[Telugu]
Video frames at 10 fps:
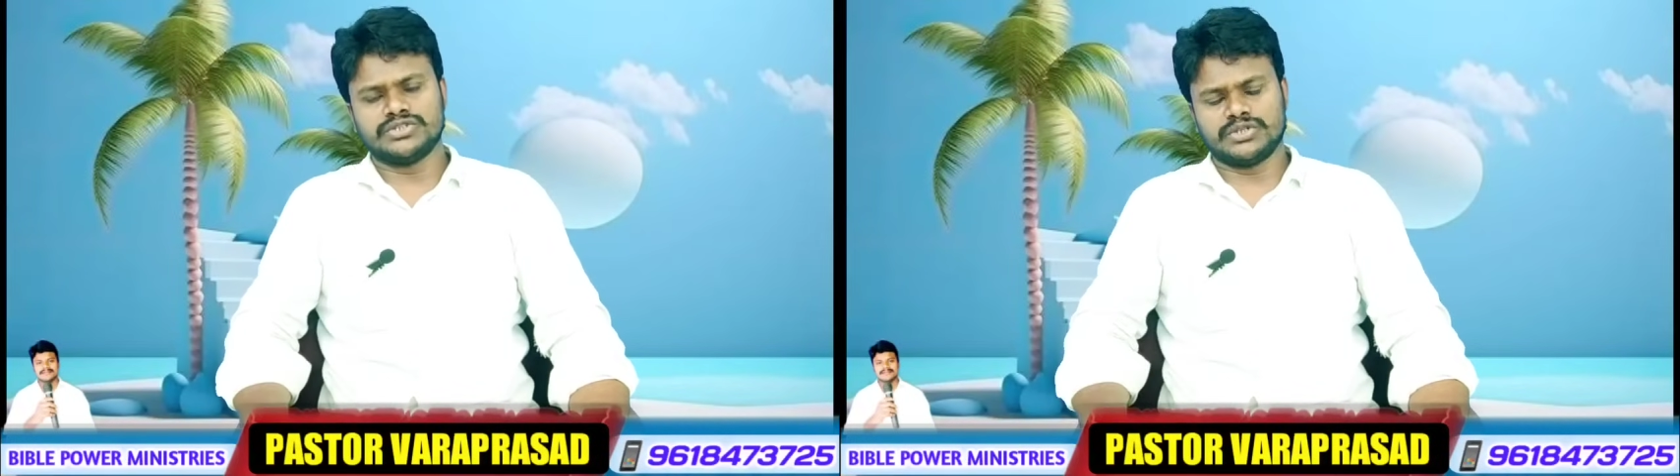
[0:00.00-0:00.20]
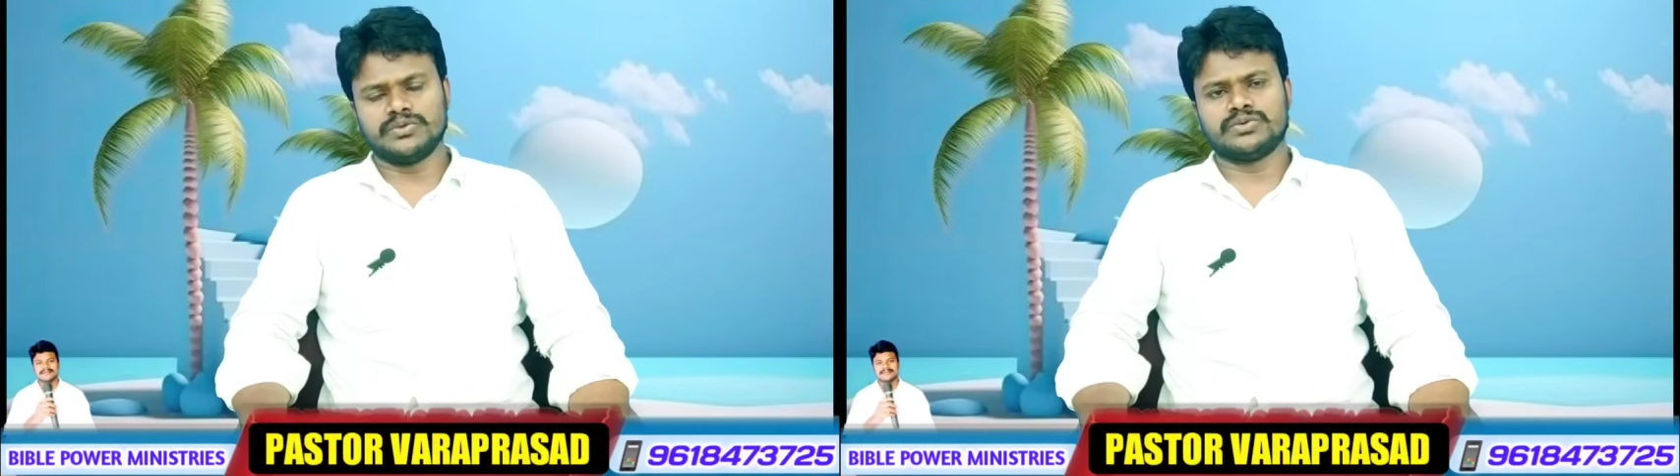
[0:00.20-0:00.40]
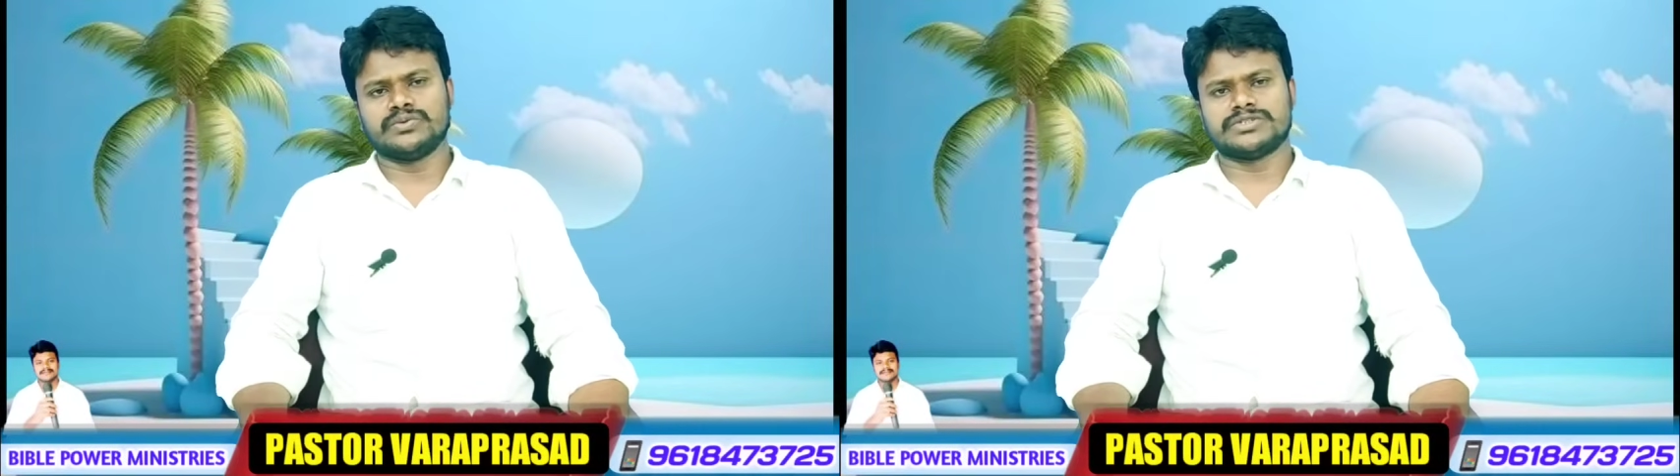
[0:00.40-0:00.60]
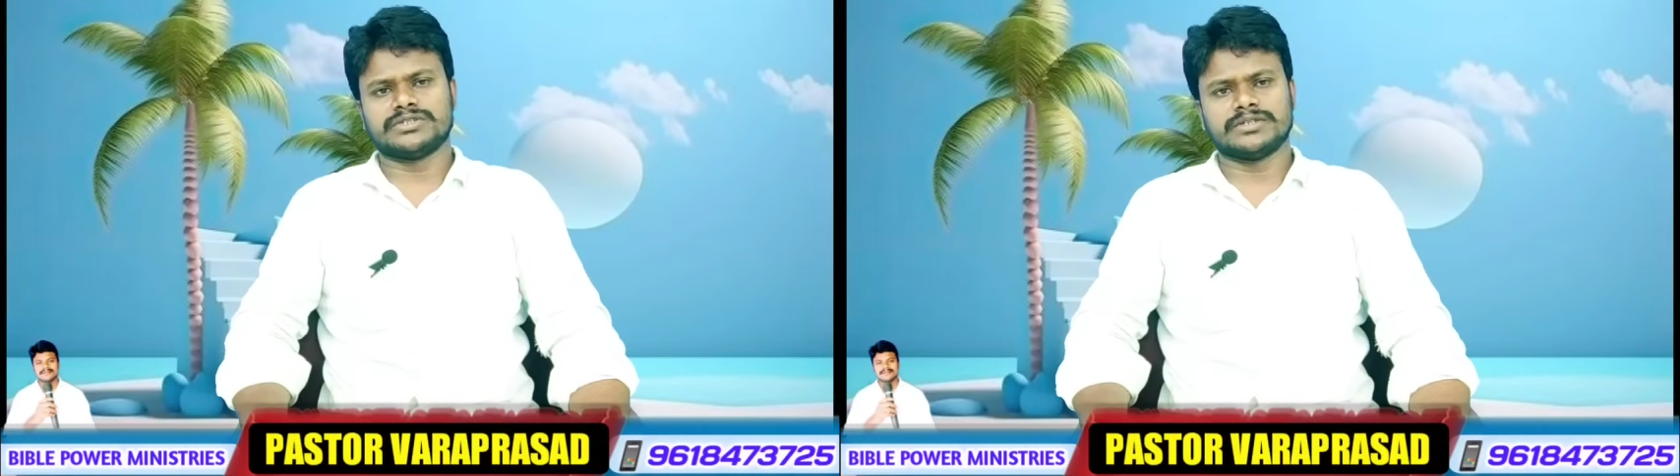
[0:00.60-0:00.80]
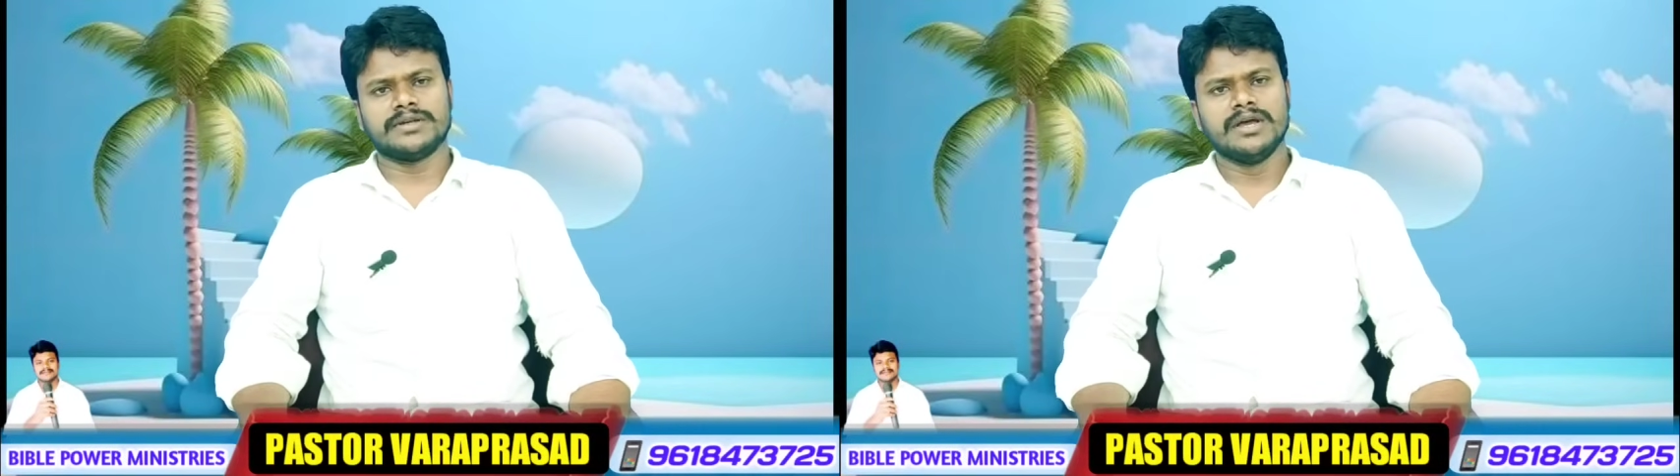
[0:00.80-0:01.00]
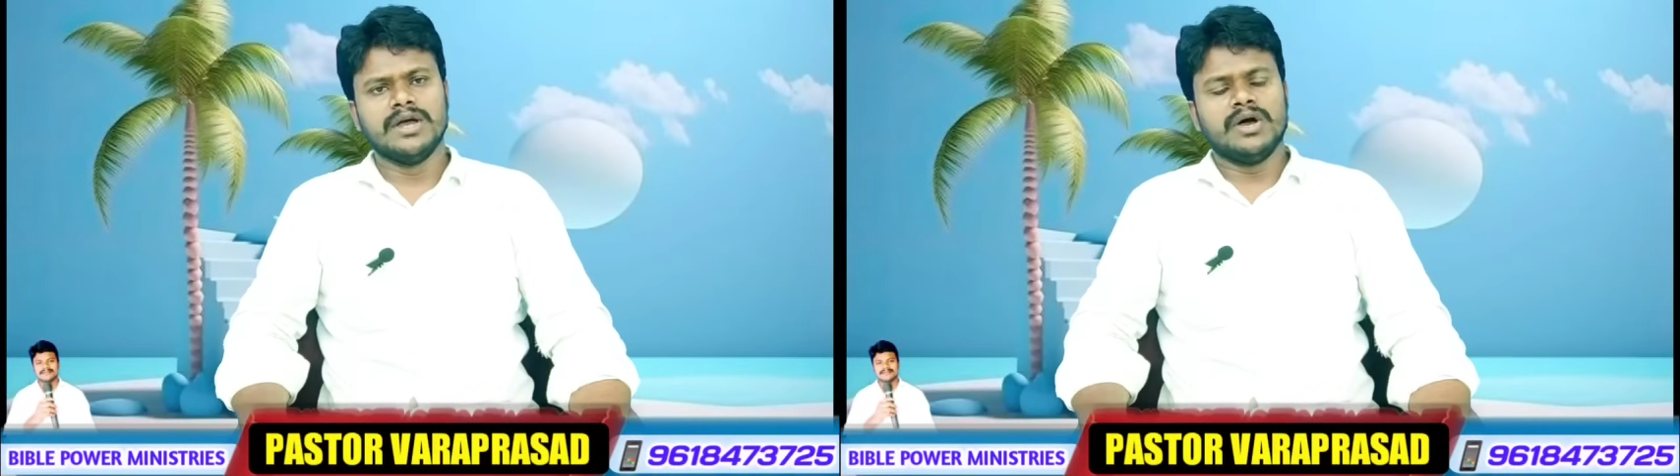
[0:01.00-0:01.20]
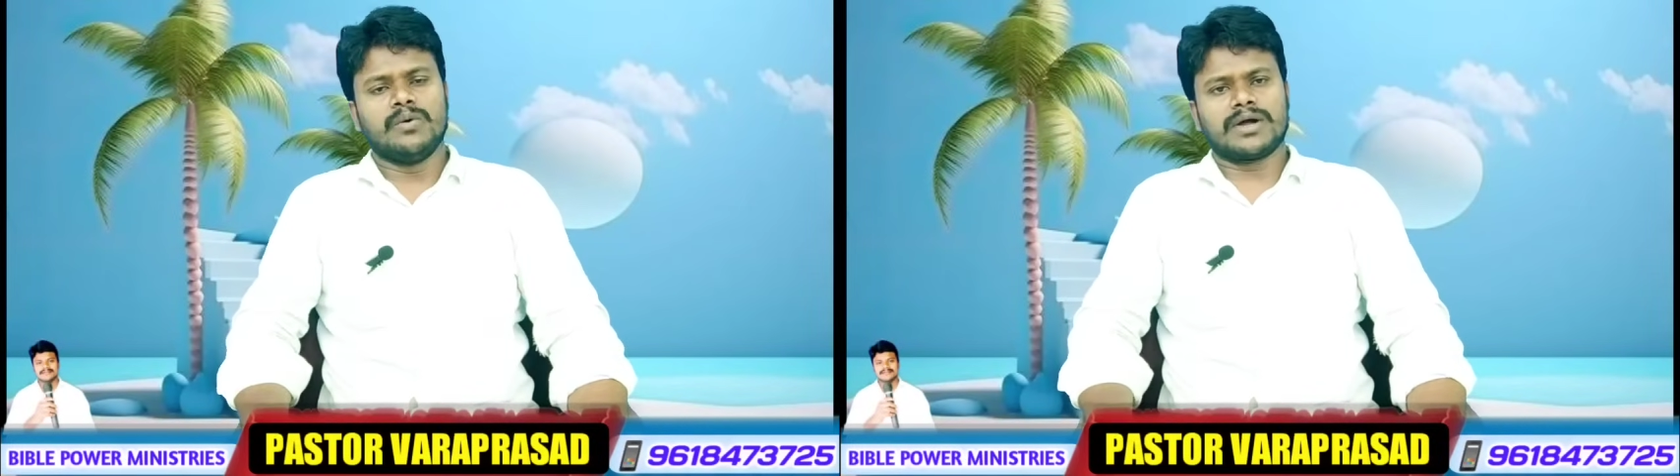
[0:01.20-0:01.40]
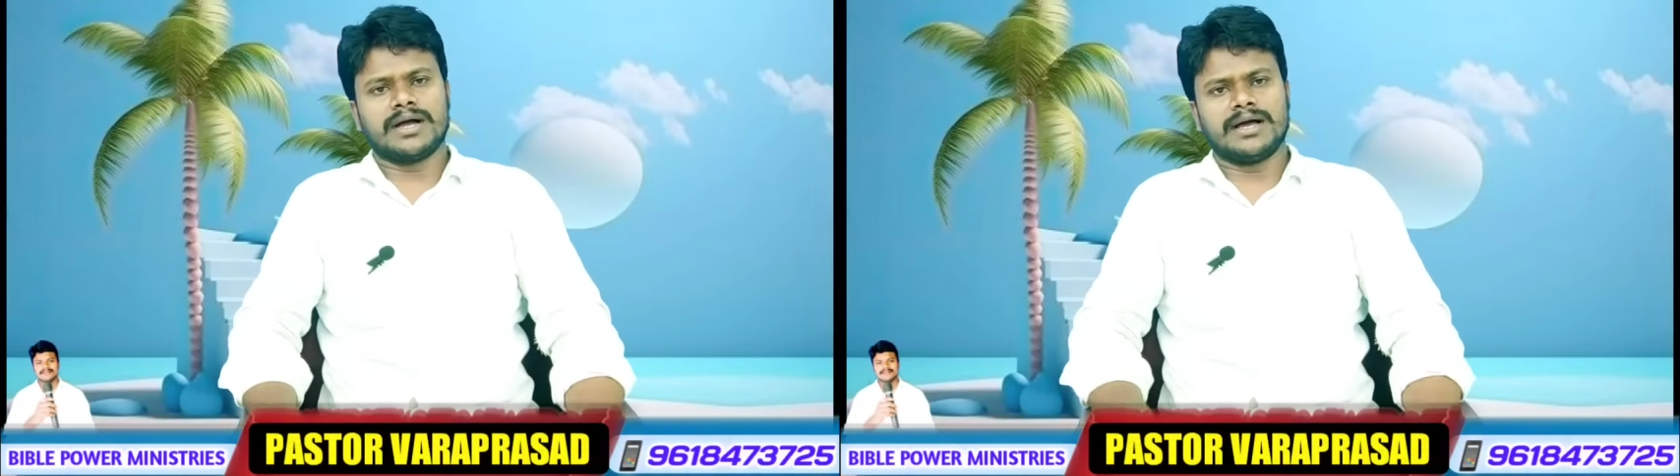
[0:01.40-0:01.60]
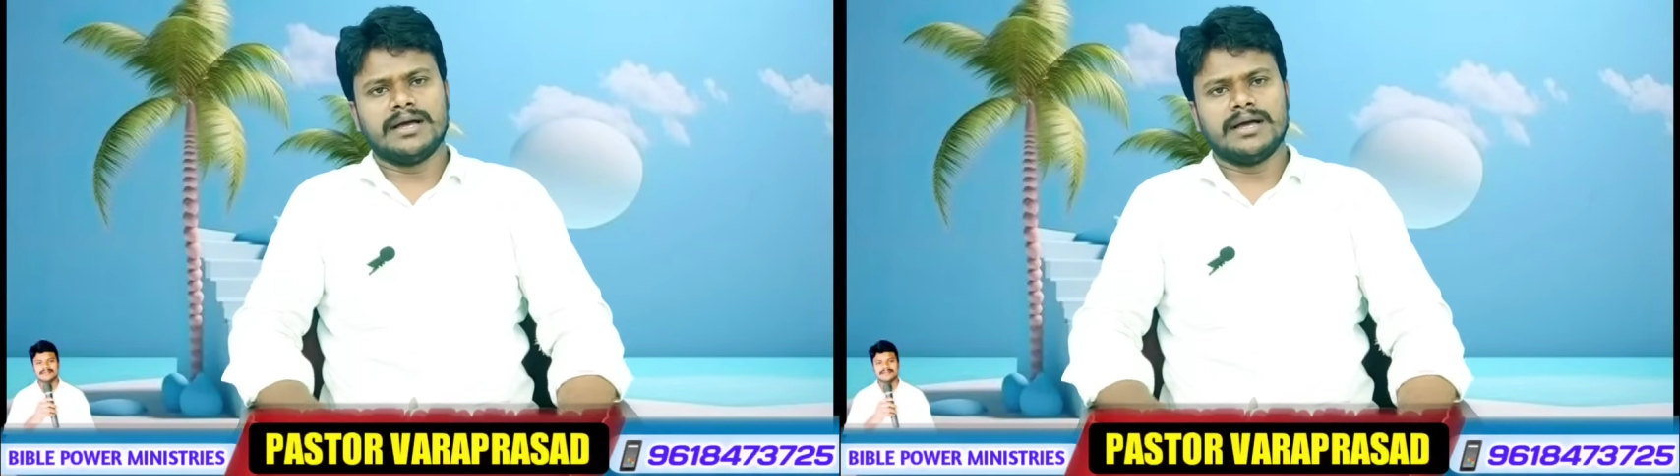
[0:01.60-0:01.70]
జరుగుతూ వచ్చింది ఒక